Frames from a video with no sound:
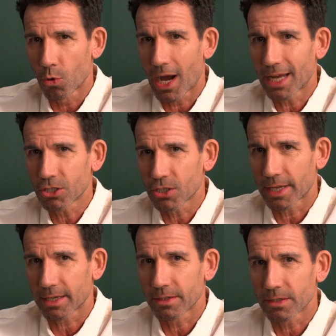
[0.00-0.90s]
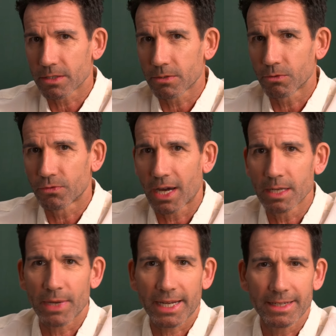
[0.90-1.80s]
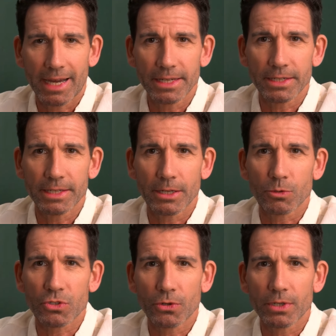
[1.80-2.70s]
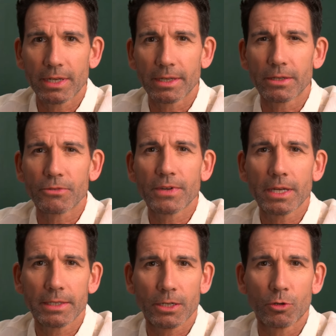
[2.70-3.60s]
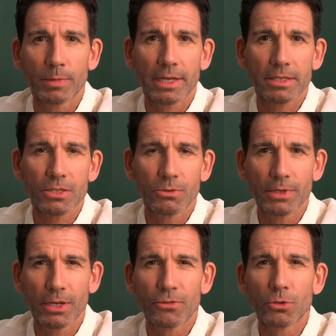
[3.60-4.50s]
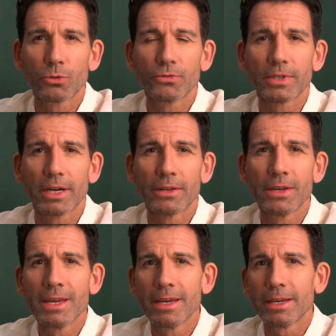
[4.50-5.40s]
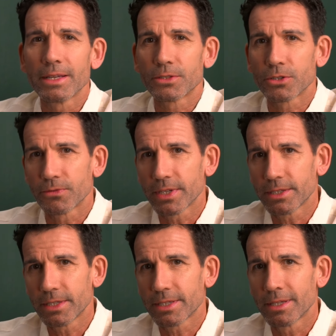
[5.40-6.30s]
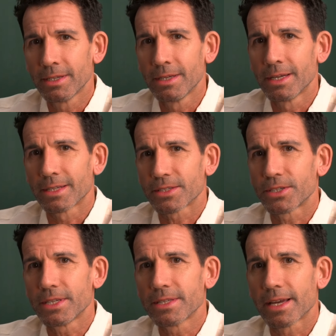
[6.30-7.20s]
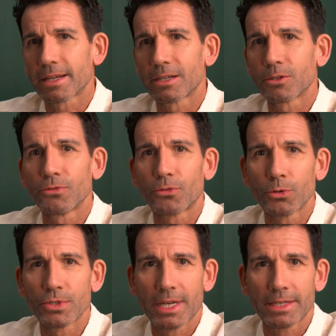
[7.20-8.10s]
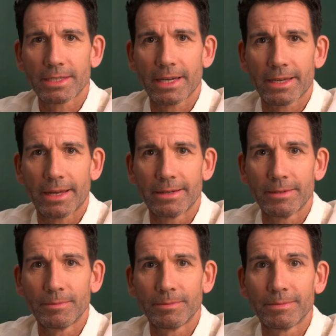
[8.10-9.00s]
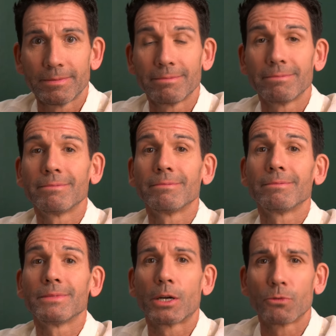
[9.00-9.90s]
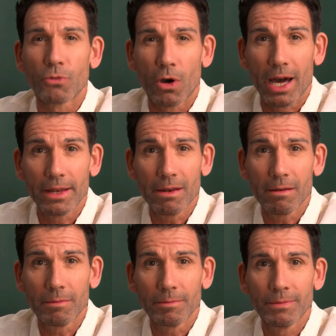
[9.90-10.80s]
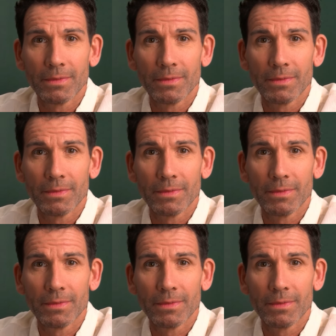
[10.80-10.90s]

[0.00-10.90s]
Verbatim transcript: hoch ansteckend ist und vor allem bei kleinen Kindern und Säuglingen gefährliche Komplikationen hervorrufen kann, ist es wichtig, dass Sie diese Erkrankung frühzeitig erkennen. Ja und woran?